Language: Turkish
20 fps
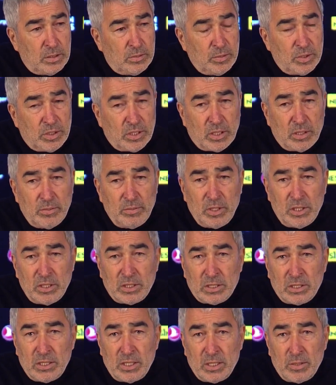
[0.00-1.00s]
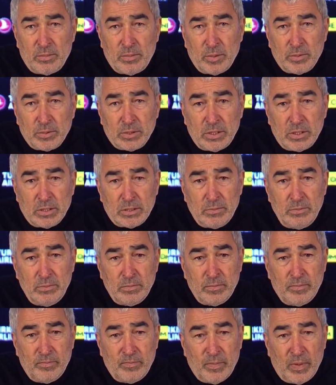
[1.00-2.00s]
bir takım değişiklikler yapmamız lazım.
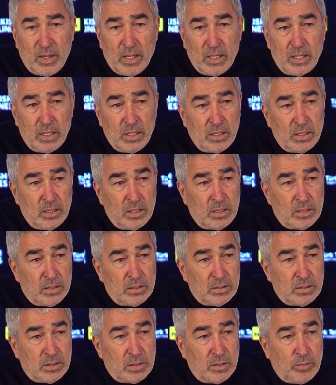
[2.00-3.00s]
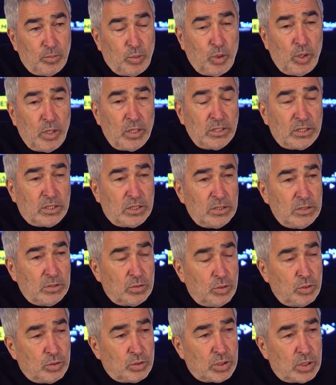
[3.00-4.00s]
Puan için
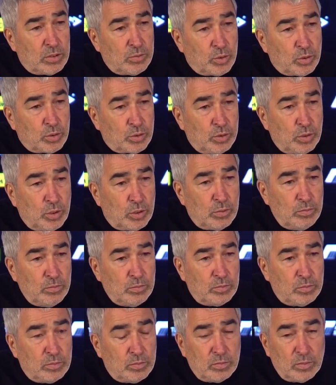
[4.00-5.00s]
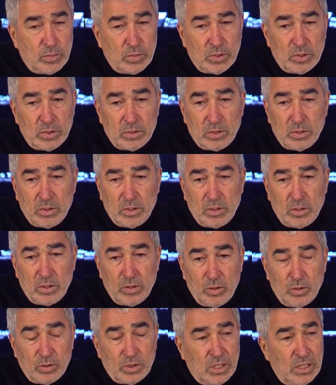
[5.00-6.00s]
oyuncularımı kutluyorum.
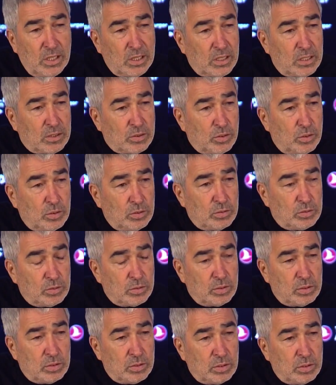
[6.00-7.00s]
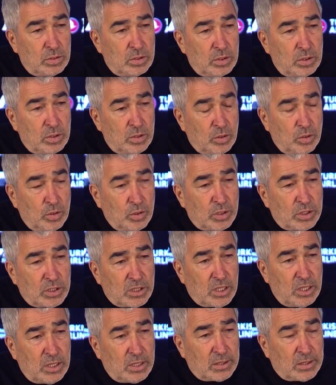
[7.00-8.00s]
Özellikle son 10 kişi
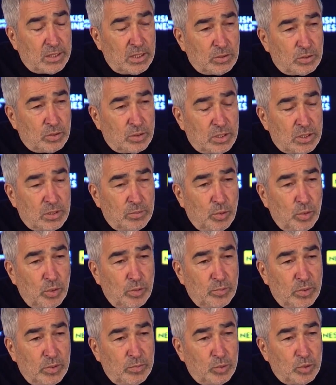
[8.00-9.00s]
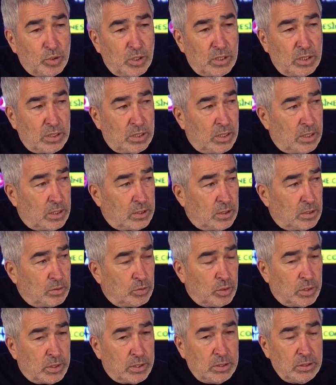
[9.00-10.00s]
kaldıktan sonraki bölümde mücadelelerinden
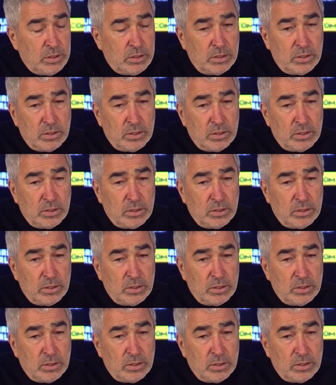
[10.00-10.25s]
dolayı